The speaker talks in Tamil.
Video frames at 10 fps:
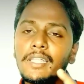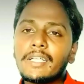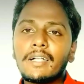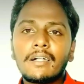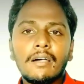
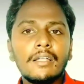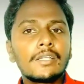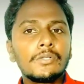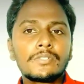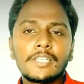நீங்கள்
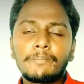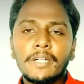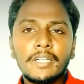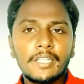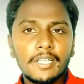காலர் டியூன் செட்
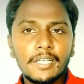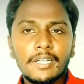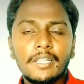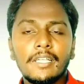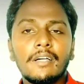பண்ணிட்டு
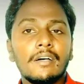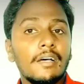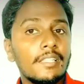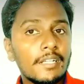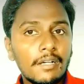இருக்கீங்க இல்லையா
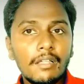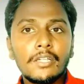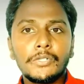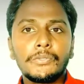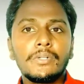அந்த
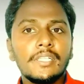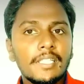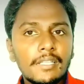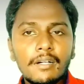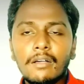காலர் டியூன்
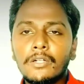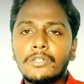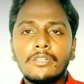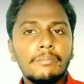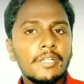எந்த
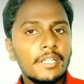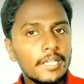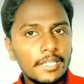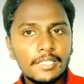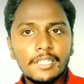காலர் டியூன் அப்படின்னு
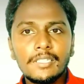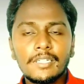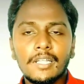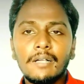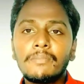நீங்கள் அதில்
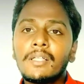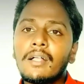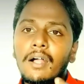தெரிஞ்சுக்கலாம்